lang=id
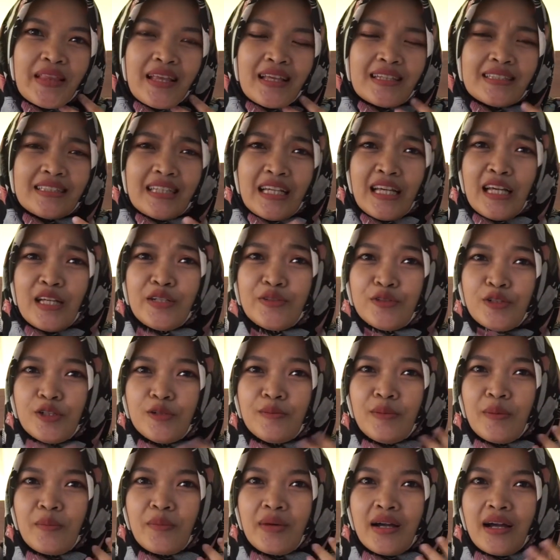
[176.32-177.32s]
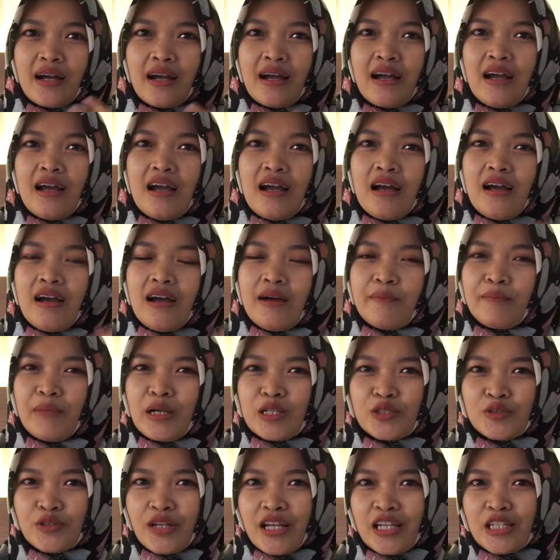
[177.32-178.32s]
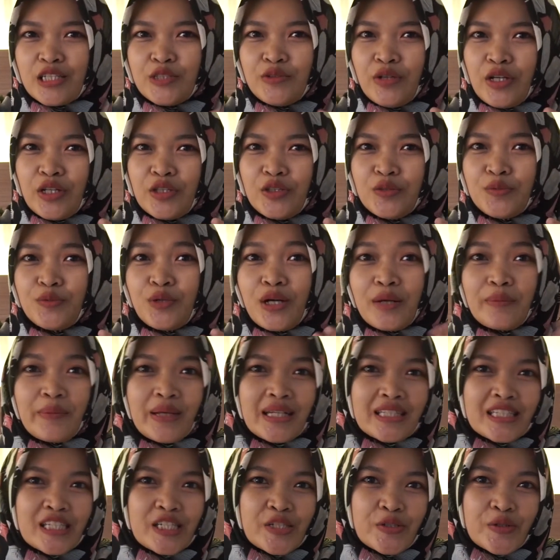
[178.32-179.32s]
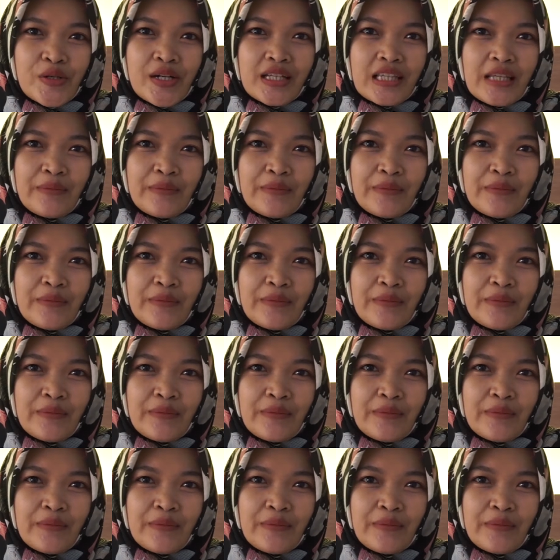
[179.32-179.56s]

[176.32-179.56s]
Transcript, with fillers: saya dulu memang masuk S2 itu bukan beasiswa,